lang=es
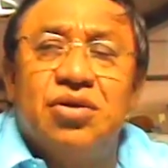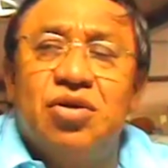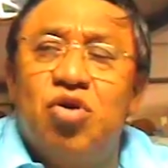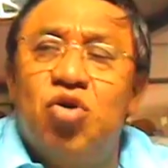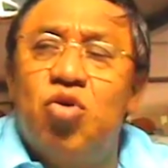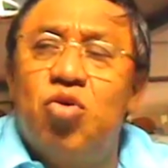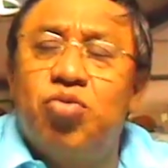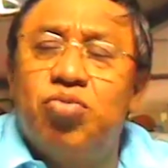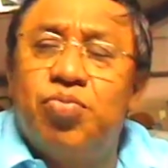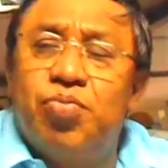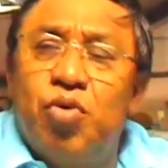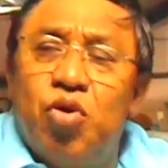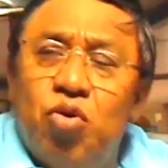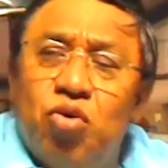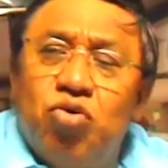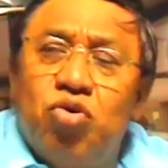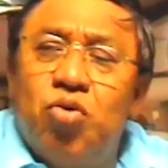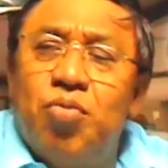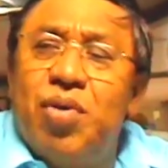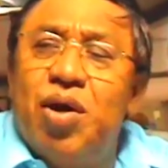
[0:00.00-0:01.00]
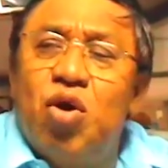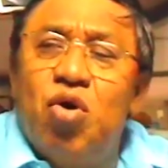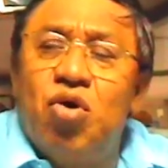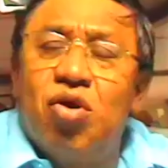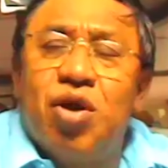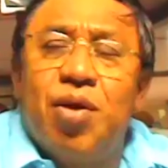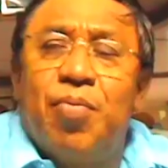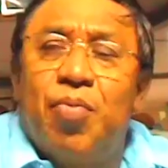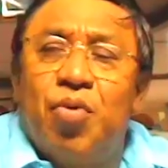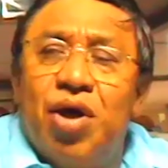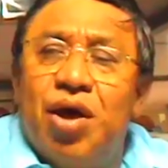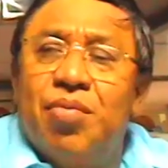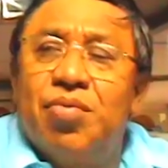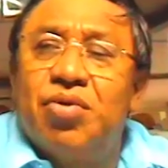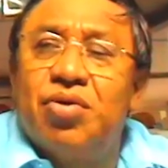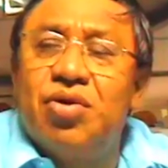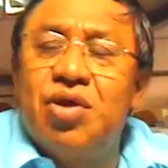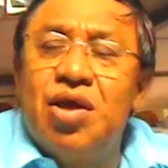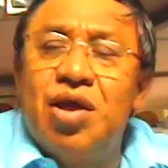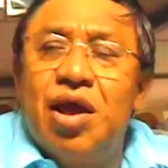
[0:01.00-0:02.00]
los productos mejor que
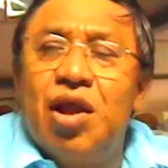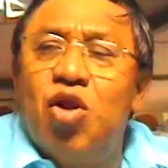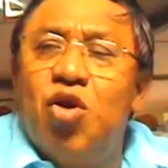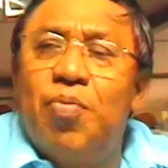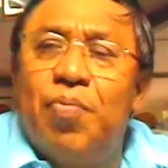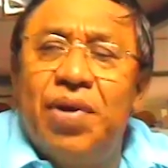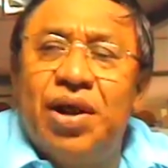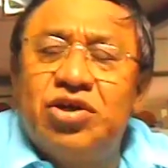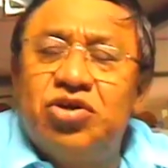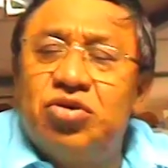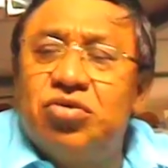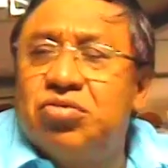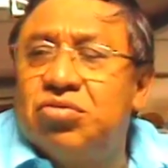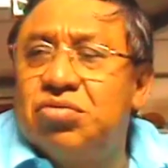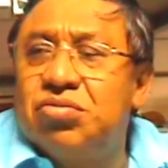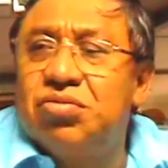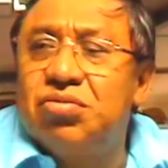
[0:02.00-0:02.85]
podamos, los precios,